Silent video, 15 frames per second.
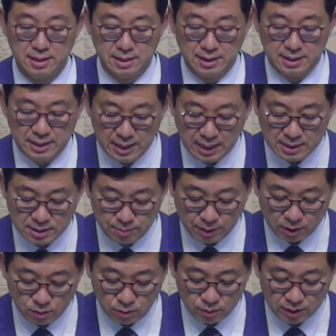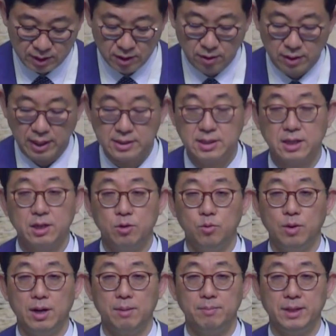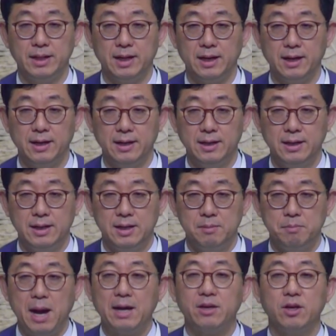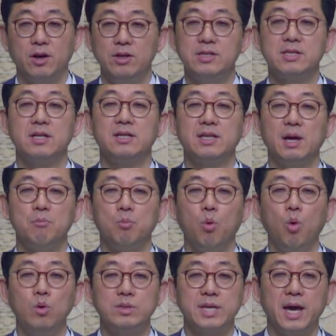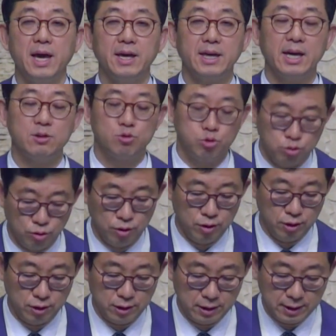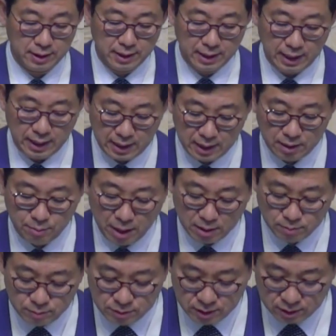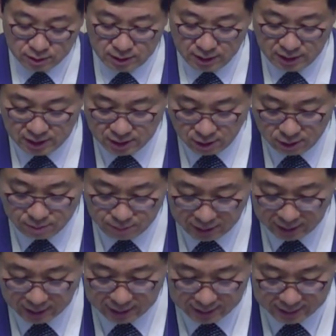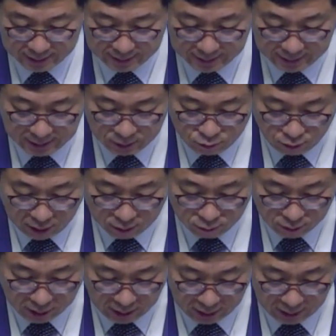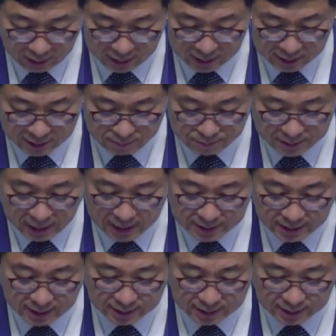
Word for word: 이 아침에 꼭 기억하시기를 원합니다. 막혀 있을 때 모세에게 준 하나님의 음성은 이거입니다. 출애굽기 14장